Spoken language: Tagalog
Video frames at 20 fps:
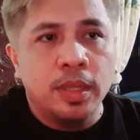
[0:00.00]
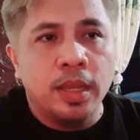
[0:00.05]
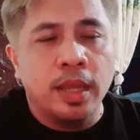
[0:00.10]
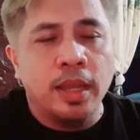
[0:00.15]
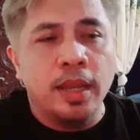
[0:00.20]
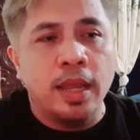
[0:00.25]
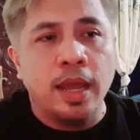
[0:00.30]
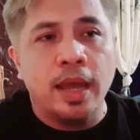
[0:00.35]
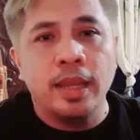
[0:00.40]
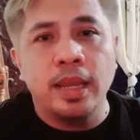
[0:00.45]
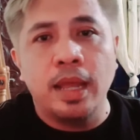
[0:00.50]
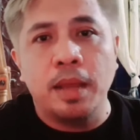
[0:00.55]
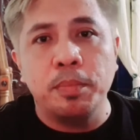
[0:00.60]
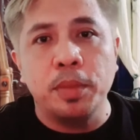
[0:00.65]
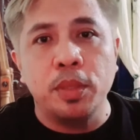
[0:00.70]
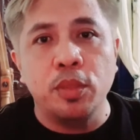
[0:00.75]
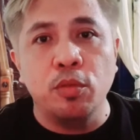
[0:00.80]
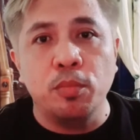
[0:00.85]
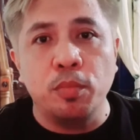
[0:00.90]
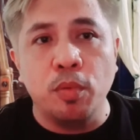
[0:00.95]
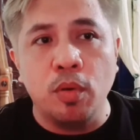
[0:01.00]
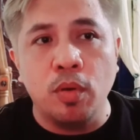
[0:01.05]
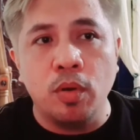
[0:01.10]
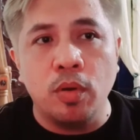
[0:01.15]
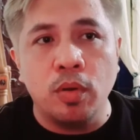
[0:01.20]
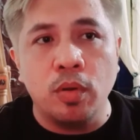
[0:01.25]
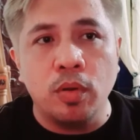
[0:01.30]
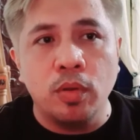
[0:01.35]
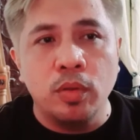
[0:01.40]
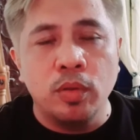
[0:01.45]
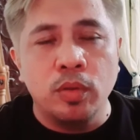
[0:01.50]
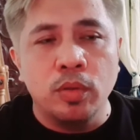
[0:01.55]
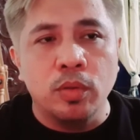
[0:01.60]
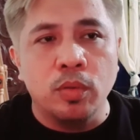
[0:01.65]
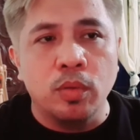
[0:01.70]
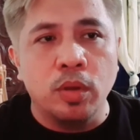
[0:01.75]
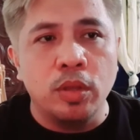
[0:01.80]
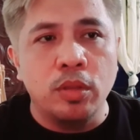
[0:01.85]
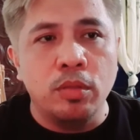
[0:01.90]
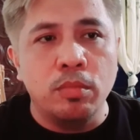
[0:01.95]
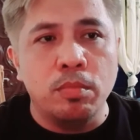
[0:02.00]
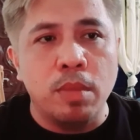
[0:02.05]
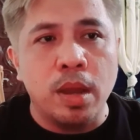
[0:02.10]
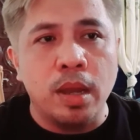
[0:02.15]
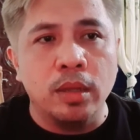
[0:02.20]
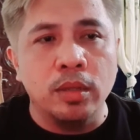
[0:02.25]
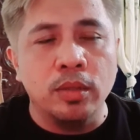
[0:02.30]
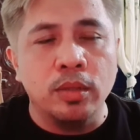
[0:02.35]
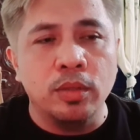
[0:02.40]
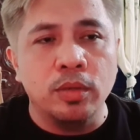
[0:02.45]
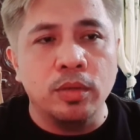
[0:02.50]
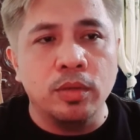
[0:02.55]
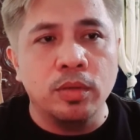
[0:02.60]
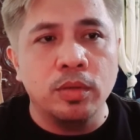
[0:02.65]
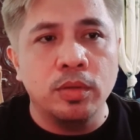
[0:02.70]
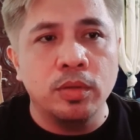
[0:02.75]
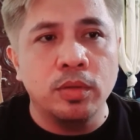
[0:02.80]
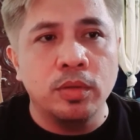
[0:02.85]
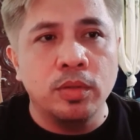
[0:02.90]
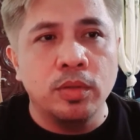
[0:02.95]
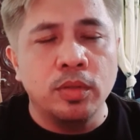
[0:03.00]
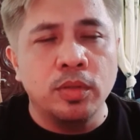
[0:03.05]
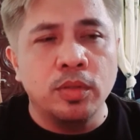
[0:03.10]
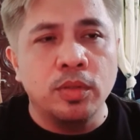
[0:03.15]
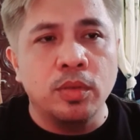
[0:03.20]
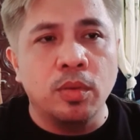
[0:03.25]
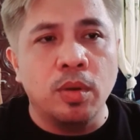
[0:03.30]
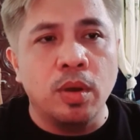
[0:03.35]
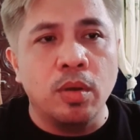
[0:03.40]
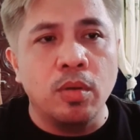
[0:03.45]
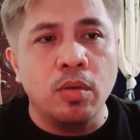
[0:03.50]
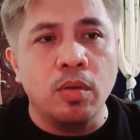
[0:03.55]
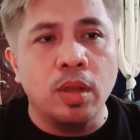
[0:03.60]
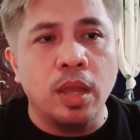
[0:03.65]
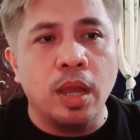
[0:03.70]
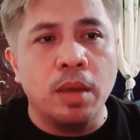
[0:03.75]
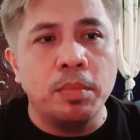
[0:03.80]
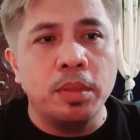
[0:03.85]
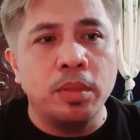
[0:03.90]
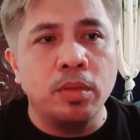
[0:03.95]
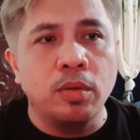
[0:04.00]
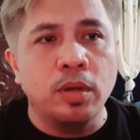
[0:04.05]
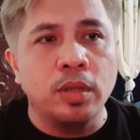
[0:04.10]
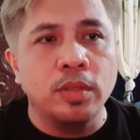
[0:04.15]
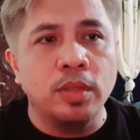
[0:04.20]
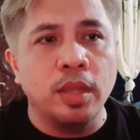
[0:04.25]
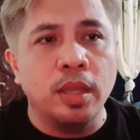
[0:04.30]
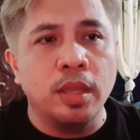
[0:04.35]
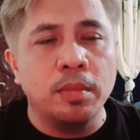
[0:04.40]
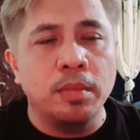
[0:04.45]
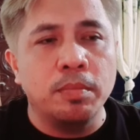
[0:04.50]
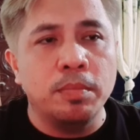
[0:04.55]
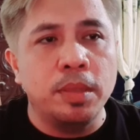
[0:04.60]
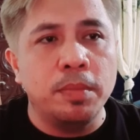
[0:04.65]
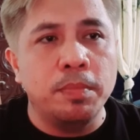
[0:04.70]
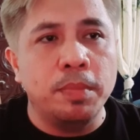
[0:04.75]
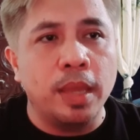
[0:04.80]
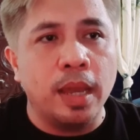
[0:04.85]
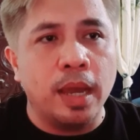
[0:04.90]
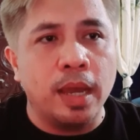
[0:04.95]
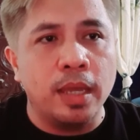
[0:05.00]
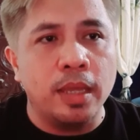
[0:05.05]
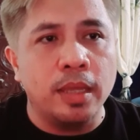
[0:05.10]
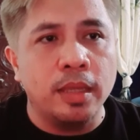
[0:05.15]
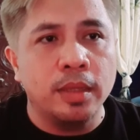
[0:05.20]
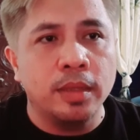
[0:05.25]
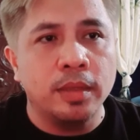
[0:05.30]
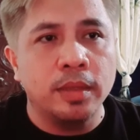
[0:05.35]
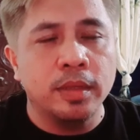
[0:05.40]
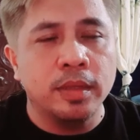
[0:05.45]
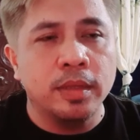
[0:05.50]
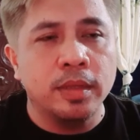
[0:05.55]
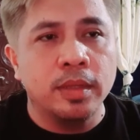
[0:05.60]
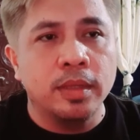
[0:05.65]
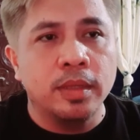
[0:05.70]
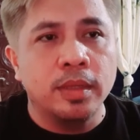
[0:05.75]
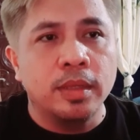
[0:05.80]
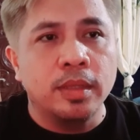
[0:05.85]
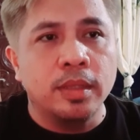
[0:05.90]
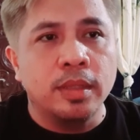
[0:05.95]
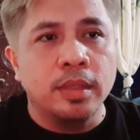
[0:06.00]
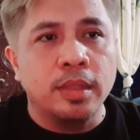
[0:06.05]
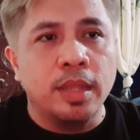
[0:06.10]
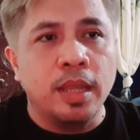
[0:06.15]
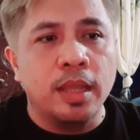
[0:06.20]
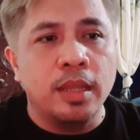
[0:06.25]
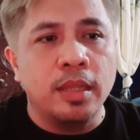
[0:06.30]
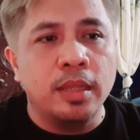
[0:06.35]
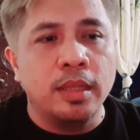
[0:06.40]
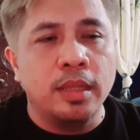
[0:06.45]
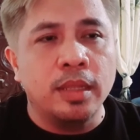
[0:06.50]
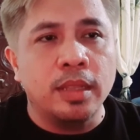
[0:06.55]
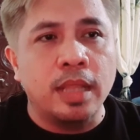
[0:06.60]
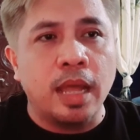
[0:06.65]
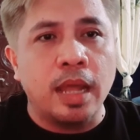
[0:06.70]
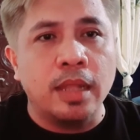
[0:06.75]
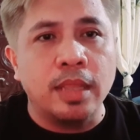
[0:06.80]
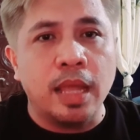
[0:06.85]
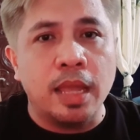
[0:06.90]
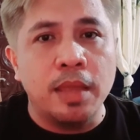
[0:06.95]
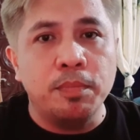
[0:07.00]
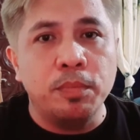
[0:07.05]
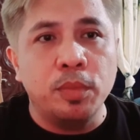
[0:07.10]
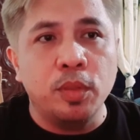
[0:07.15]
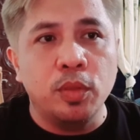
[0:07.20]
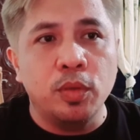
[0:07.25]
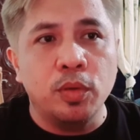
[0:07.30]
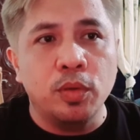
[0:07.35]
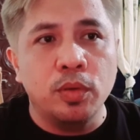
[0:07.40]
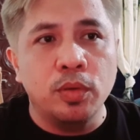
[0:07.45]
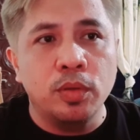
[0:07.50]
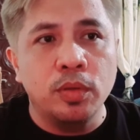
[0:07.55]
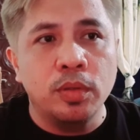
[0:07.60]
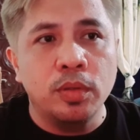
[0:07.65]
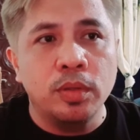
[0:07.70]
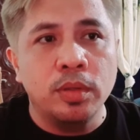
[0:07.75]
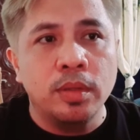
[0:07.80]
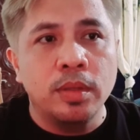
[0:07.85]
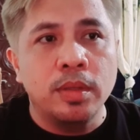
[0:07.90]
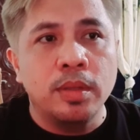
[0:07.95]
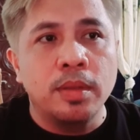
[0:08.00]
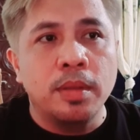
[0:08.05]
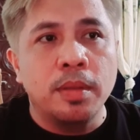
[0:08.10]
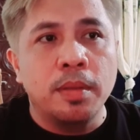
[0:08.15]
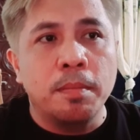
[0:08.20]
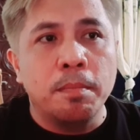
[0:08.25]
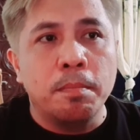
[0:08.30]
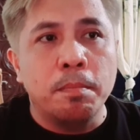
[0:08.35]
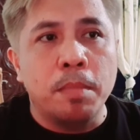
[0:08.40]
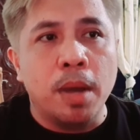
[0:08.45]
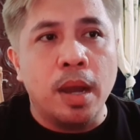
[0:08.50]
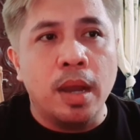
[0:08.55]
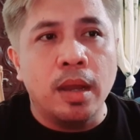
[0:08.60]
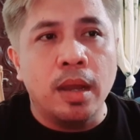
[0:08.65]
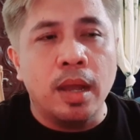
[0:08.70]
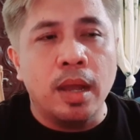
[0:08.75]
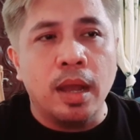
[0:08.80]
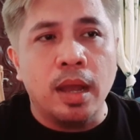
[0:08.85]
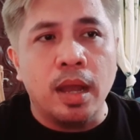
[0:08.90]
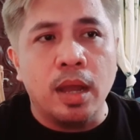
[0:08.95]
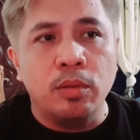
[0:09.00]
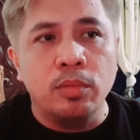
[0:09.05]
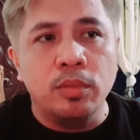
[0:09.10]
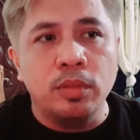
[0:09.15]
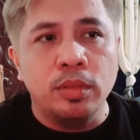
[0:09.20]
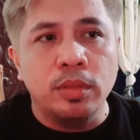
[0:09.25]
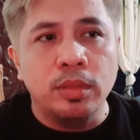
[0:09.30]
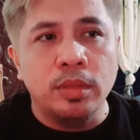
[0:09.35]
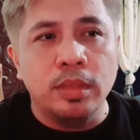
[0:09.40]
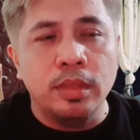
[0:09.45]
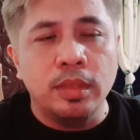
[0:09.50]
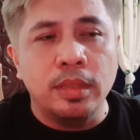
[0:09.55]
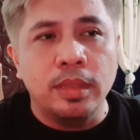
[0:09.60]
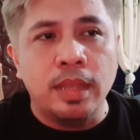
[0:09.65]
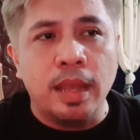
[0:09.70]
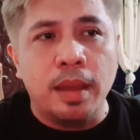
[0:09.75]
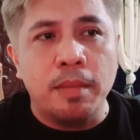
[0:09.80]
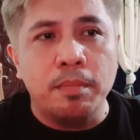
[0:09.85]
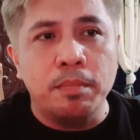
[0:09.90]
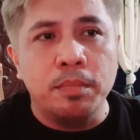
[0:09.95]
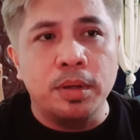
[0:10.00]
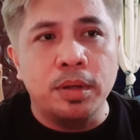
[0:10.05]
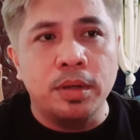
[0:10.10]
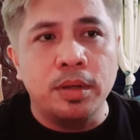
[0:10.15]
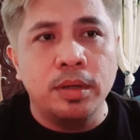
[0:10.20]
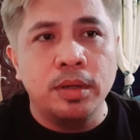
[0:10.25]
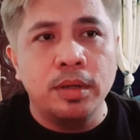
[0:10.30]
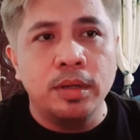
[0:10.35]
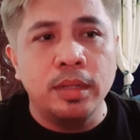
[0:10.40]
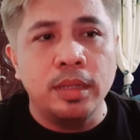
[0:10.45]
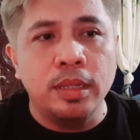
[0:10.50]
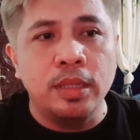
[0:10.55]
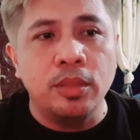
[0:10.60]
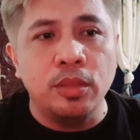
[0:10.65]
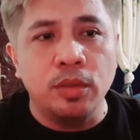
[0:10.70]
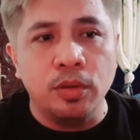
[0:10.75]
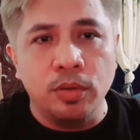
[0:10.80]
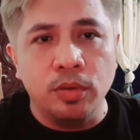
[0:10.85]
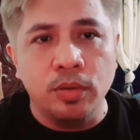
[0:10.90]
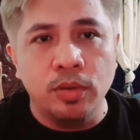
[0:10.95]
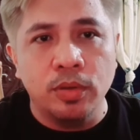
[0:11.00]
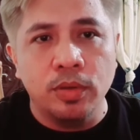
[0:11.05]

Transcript: yan hahanapin nyo po kung ano yung bank nyo so ako ang gamit ko kasi BPI Then, itatype nyo yung bank account number ninyo.